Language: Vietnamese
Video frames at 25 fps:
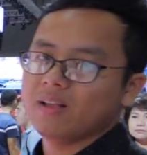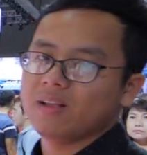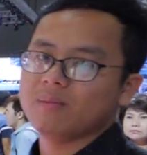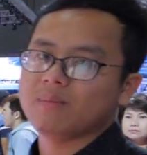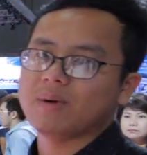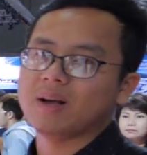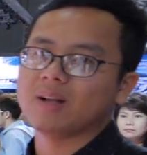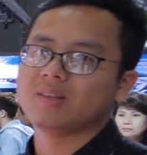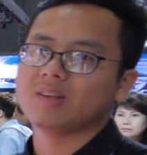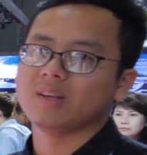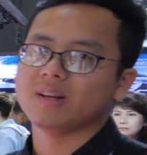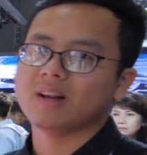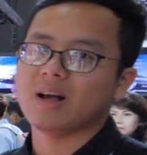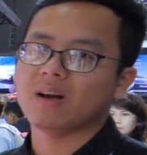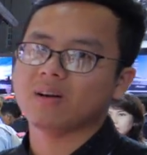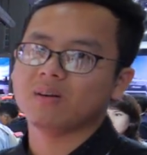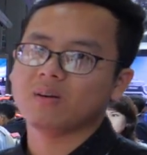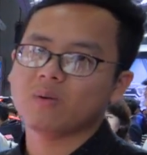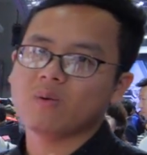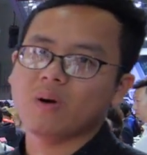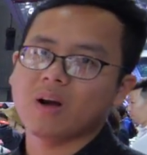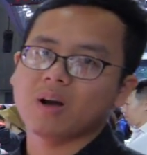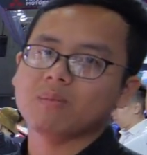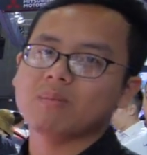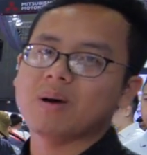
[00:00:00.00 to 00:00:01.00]
mà chỉ nặng có
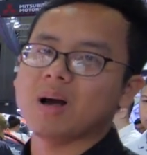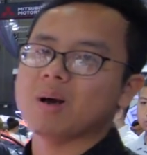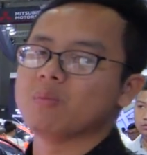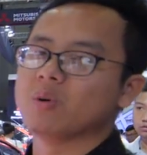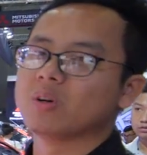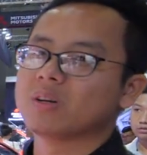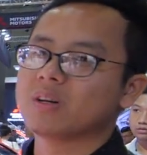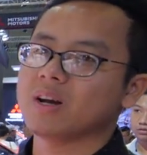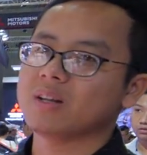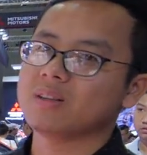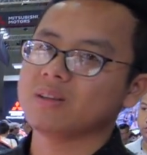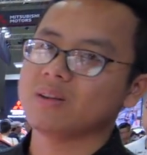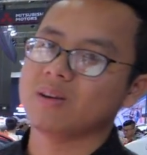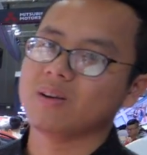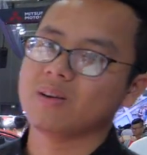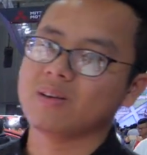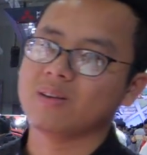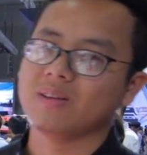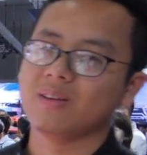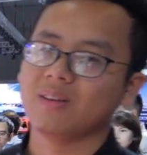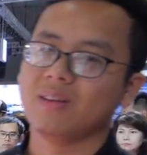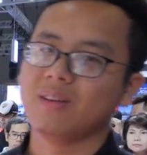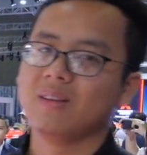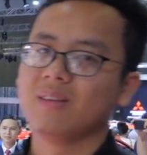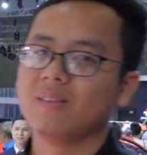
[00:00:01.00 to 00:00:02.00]
khoảng 3 4 cân thôi.
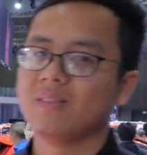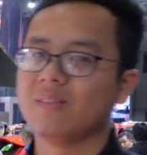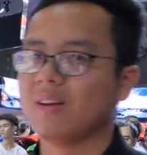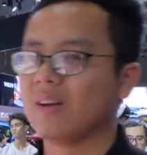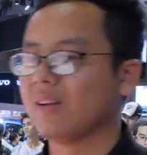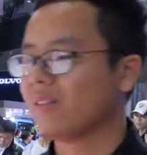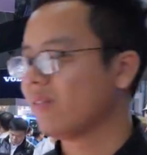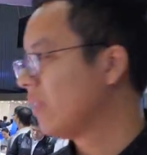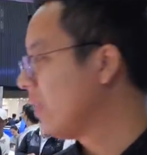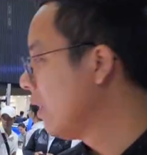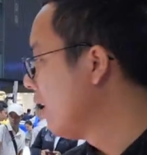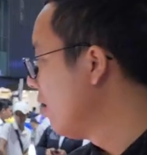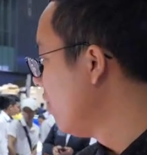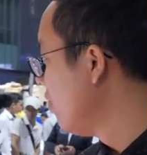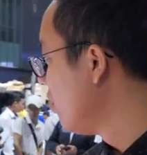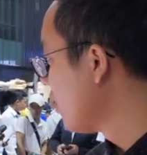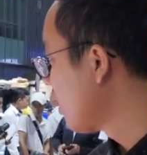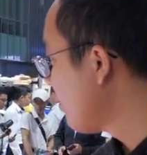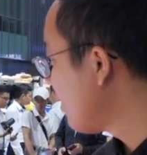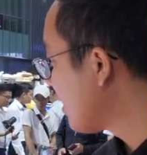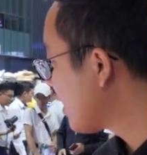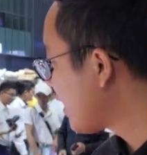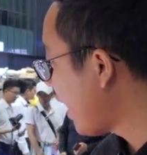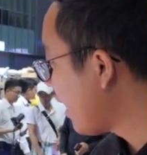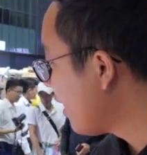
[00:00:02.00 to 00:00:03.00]
Vâng. Cái
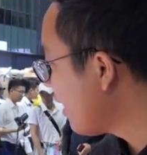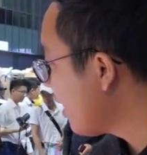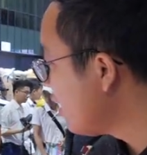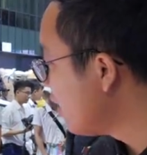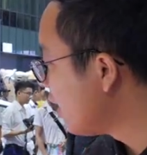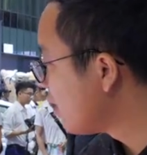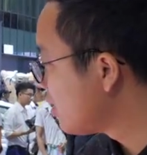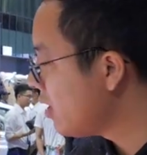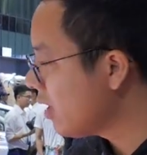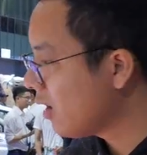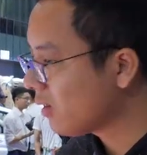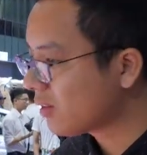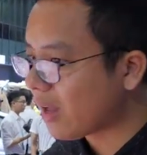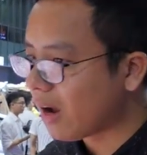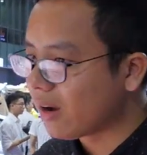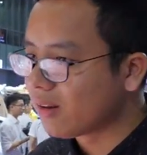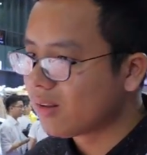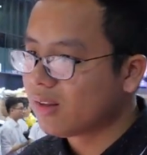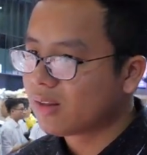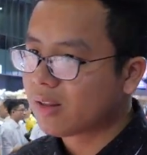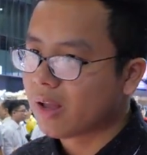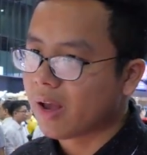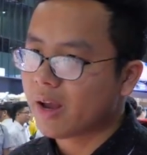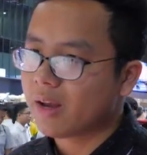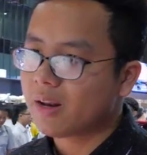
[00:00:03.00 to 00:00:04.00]
phần cánh này được chia tầng
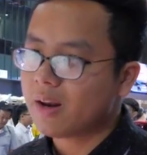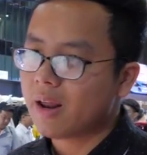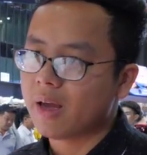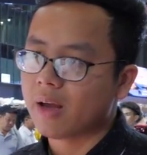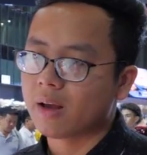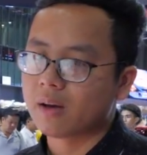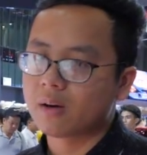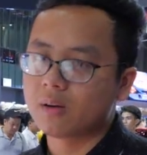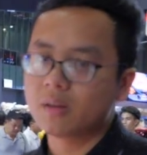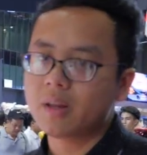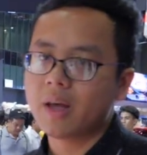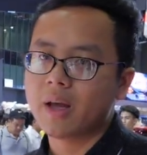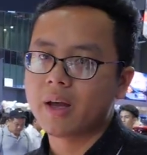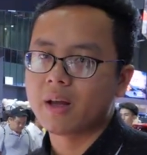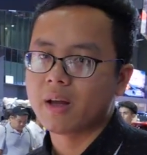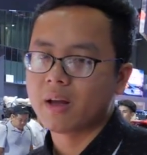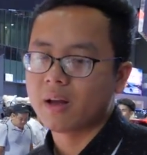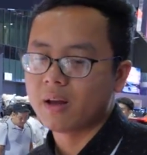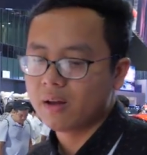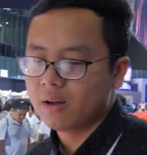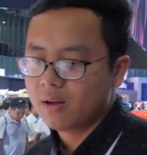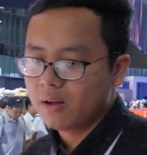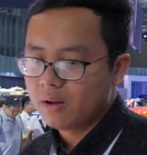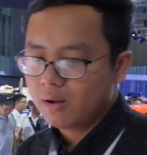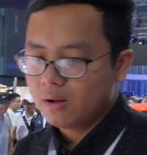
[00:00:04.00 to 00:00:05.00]
như thế để có thể
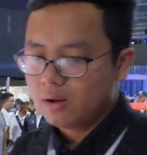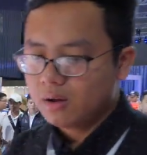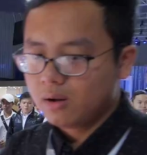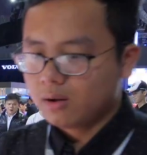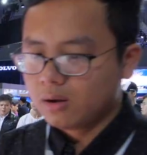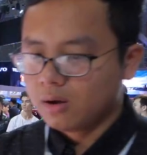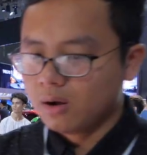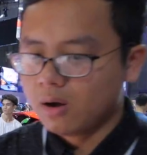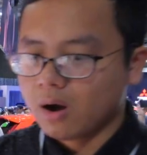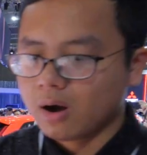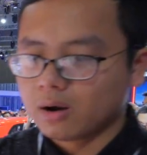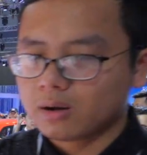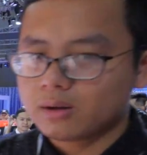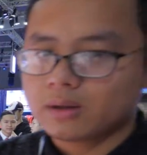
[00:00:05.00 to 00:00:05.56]
hướng